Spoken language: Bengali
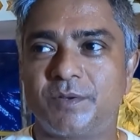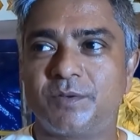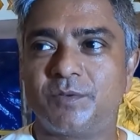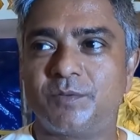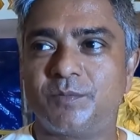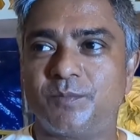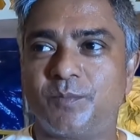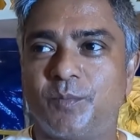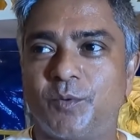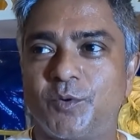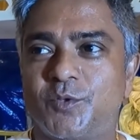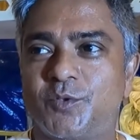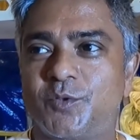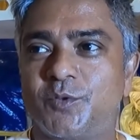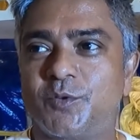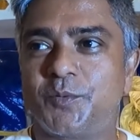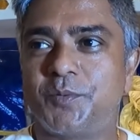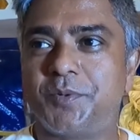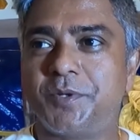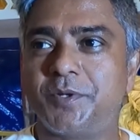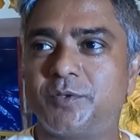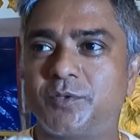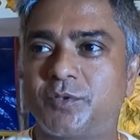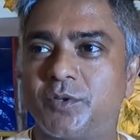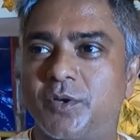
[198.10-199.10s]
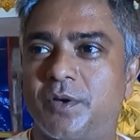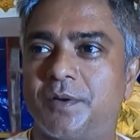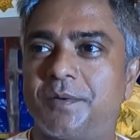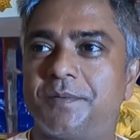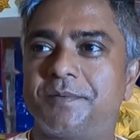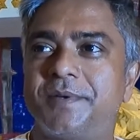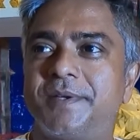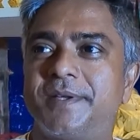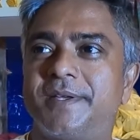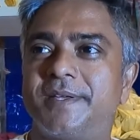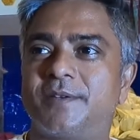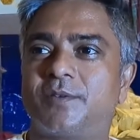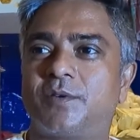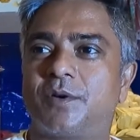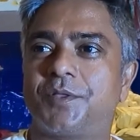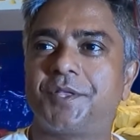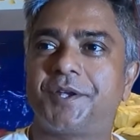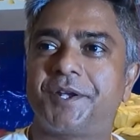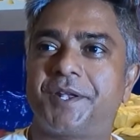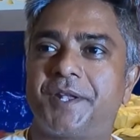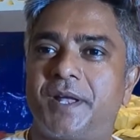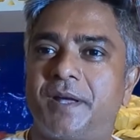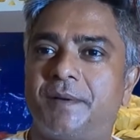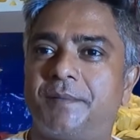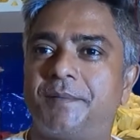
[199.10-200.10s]
দেখুন প্রচুর ভিড় তো হবে এই
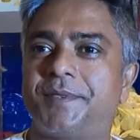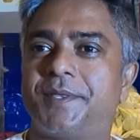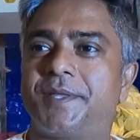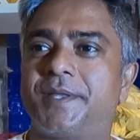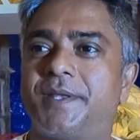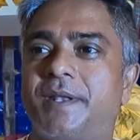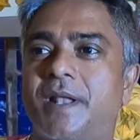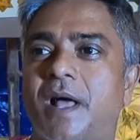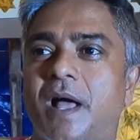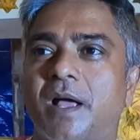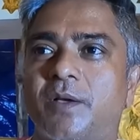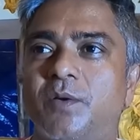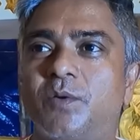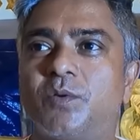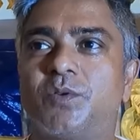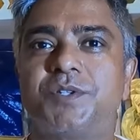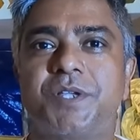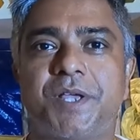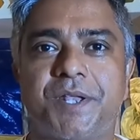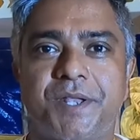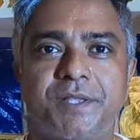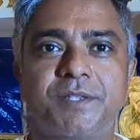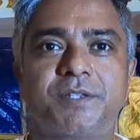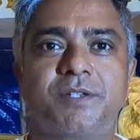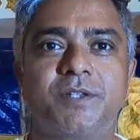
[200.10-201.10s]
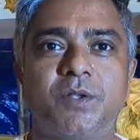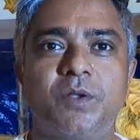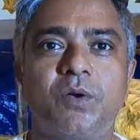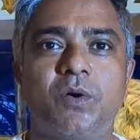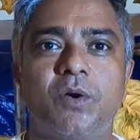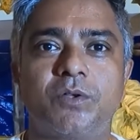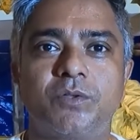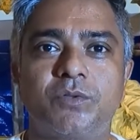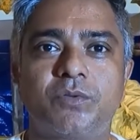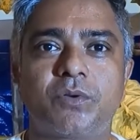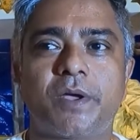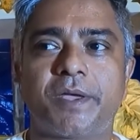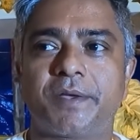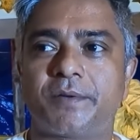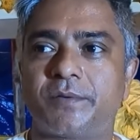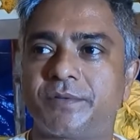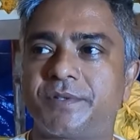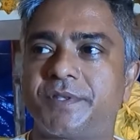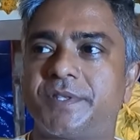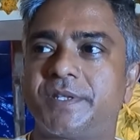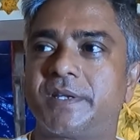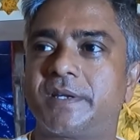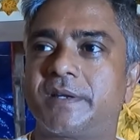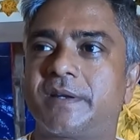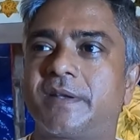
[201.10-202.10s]
কথাটা আমাদের আগেও জানা ছিল হয়তো
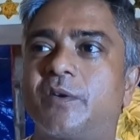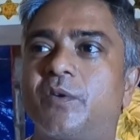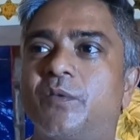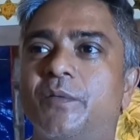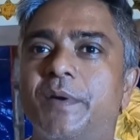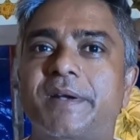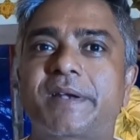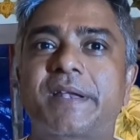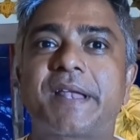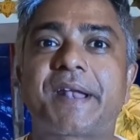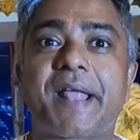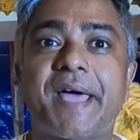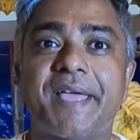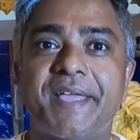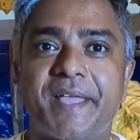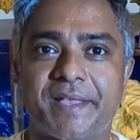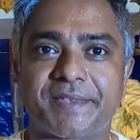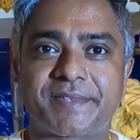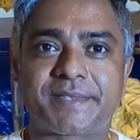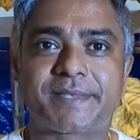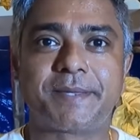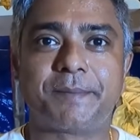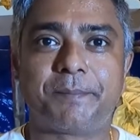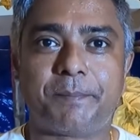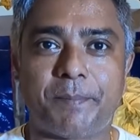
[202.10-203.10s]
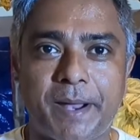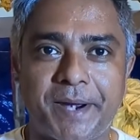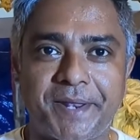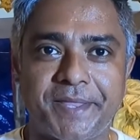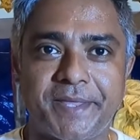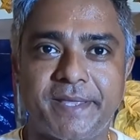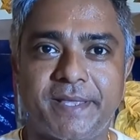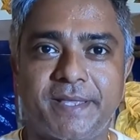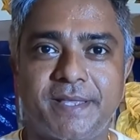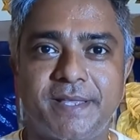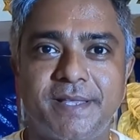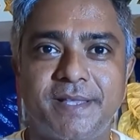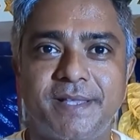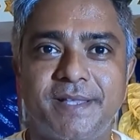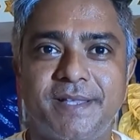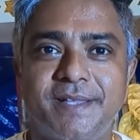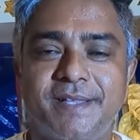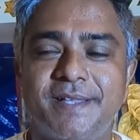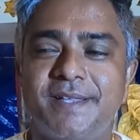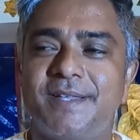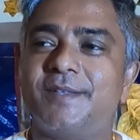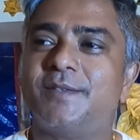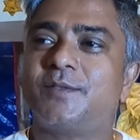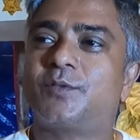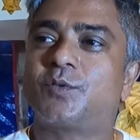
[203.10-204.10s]
হাইকোর্ট থেকে এরকম একটা রায় আসতে পারে
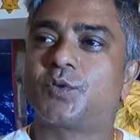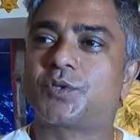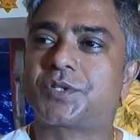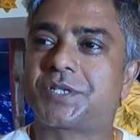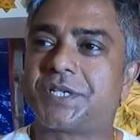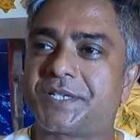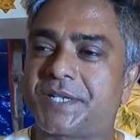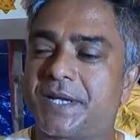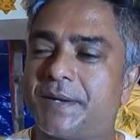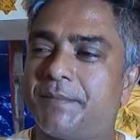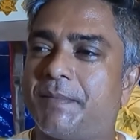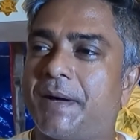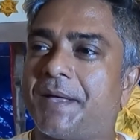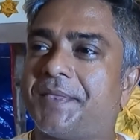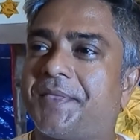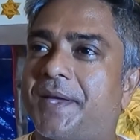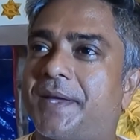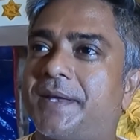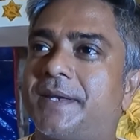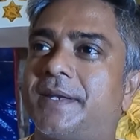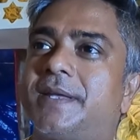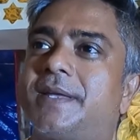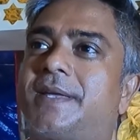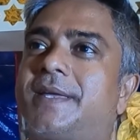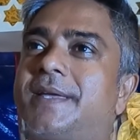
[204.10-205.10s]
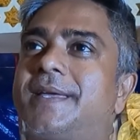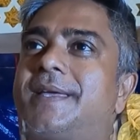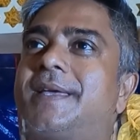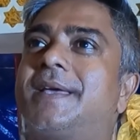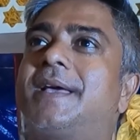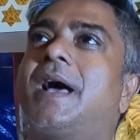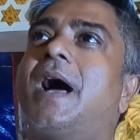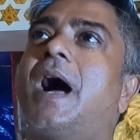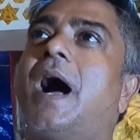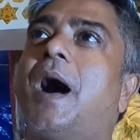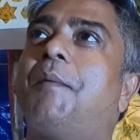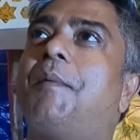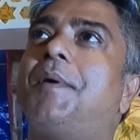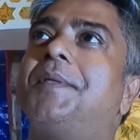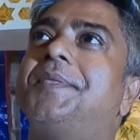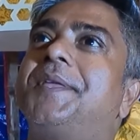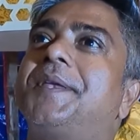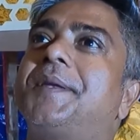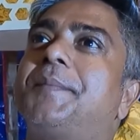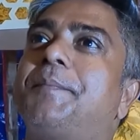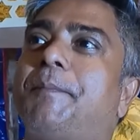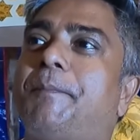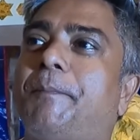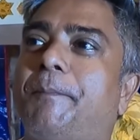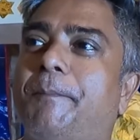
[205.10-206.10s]
তো সেটা মাথায় রেখে
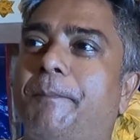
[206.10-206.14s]
আমাদের